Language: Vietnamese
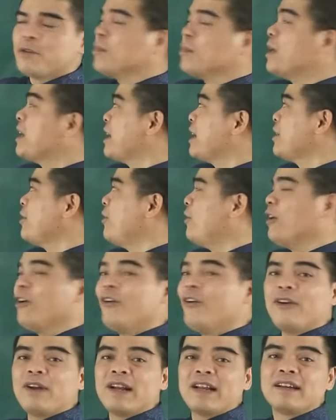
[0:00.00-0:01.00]
bên cạnh đó
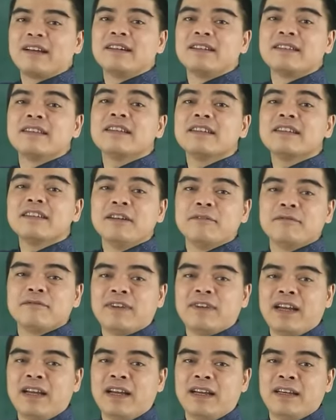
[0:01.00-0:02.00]
họ là người tiết kiệm
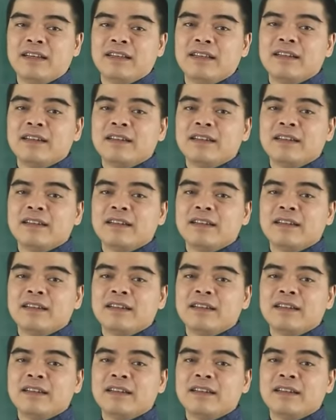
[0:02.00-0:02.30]
và